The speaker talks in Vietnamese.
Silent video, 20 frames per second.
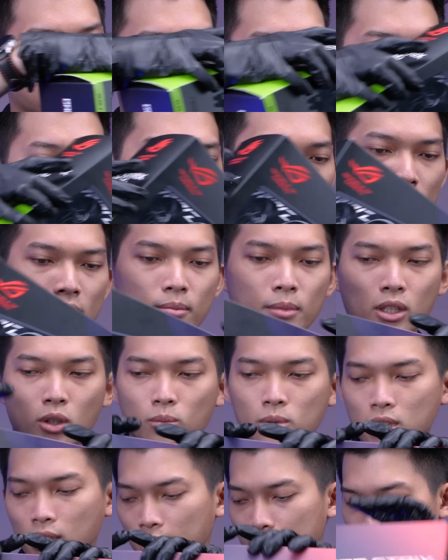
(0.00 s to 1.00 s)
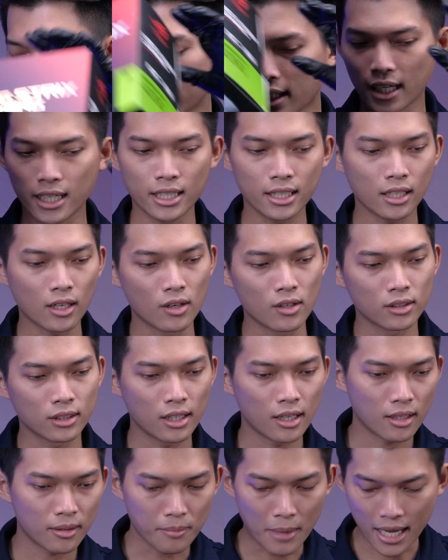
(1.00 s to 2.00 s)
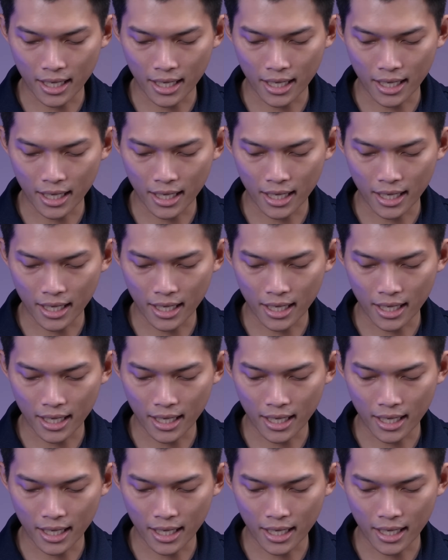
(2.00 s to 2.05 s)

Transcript: năm ngoái thì mình cũng được ở trên tay con